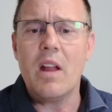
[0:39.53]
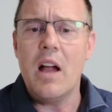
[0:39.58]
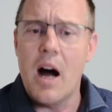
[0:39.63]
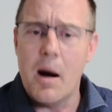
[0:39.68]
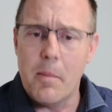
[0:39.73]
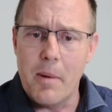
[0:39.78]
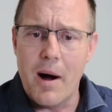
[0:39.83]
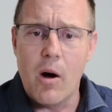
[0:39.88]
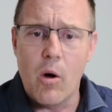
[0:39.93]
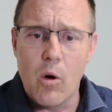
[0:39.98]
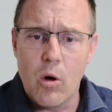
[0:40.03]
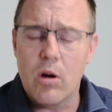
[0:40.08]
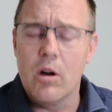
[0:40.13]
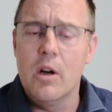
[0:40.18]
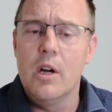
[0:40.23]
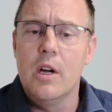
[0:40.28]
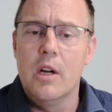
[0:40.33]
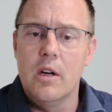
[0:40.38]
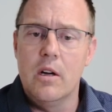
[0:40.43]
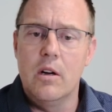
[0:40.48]
aber auch
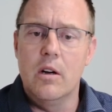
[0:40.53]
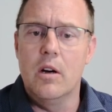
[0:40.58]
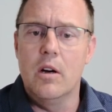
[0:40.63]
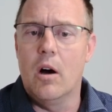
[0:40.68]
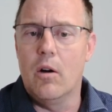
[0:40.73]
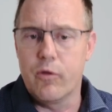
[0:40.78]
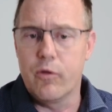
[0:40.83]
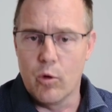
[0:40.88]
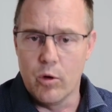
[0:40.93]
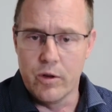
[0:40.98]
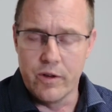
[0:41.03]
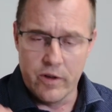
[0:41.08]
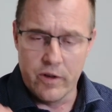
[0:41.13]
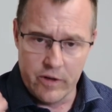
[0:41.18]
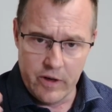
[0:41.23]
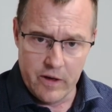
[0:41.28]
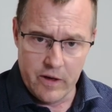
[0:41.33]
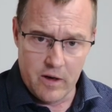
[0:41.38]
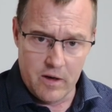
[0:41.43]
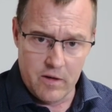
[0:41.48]
äh,
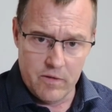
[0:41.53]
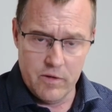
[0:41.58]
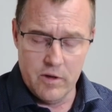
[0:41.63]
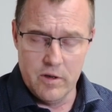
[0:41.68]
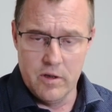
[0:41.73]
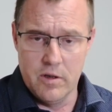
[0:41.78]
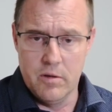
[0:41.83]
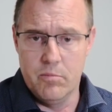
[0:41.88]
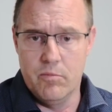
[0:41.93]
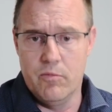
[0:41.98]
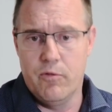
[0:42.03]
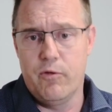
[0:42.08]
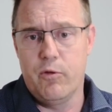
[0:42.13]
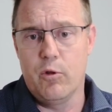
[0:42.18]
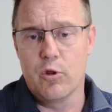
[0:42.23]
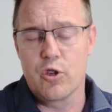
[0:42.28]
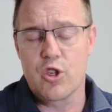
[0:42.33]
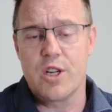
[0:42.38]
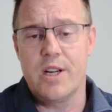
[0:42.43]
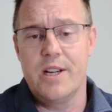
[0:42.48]
aufgrund der ähm,
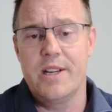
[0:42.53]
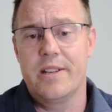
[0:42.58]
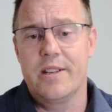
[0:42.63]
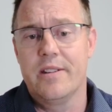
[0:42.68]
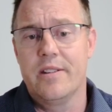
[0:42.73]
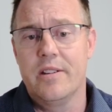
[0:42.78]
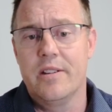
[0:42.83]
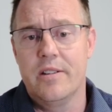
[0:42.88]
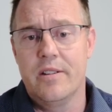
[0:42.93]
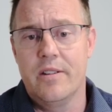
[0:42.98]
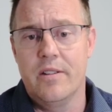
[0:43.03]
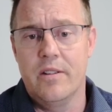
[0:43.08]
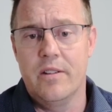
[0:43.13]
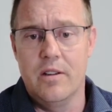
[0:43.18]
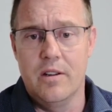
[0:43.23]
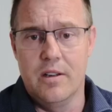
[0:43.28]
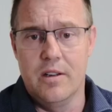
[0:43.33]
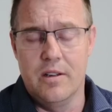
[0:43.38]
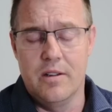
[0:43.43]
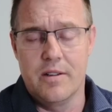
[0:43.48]

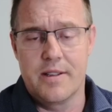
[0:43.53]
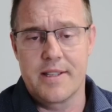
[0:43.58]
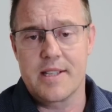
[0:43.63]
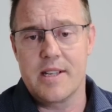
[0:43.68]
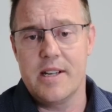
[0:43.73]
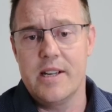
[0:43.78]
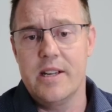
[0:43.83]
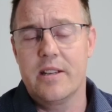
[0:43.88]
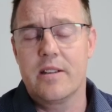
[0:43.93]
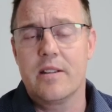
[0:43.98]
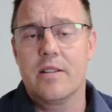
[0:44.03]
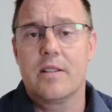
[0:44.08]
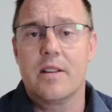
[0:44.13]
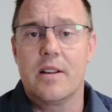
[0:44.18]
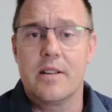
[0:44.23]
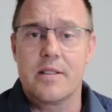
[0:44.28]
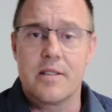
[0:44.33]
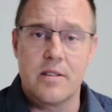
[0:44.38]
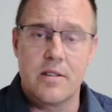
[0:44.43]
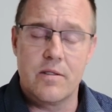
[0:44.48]
fortschreitenden äh, Zeit,
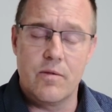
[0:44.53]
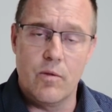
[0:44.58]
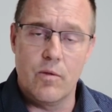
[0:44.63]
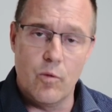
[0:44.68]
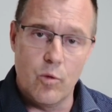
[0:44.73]
dass ich,